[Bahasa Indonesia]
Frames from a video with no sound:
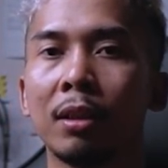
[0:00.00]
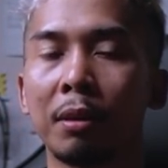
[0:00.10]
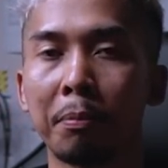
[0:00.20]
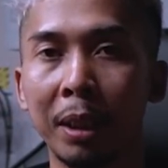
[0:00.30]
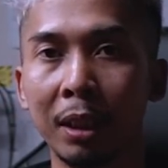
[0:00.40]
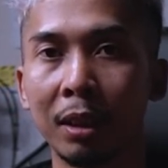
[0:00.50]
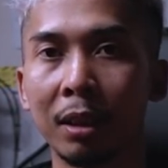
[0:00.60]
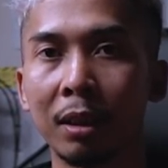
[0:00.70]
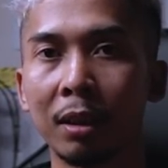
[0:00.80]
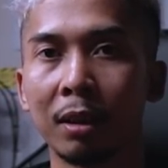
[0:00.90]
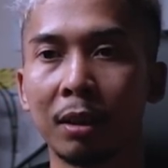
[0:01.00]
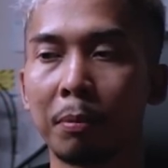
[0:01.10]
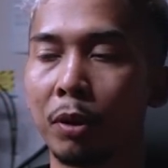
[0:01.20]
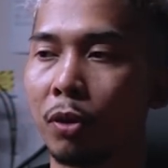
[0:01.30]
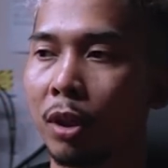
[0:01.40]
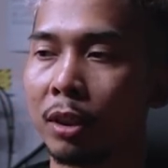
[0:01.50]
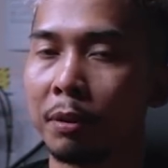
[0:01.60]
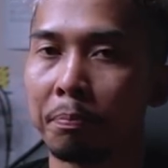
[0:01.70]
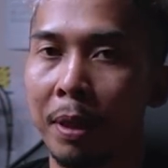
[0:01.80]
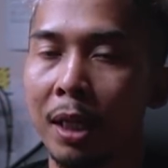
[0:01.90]
Teman, teman orang
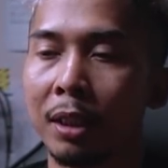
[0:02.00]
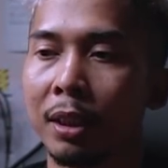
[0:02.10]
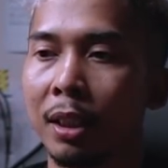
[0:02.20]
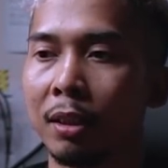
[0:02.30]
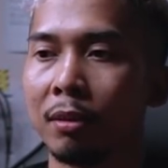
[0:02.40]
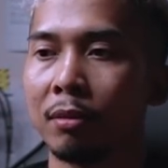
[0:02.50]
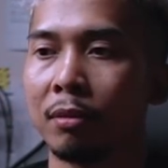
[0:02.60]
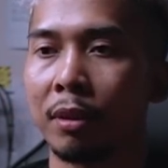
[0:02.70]
Jepang yang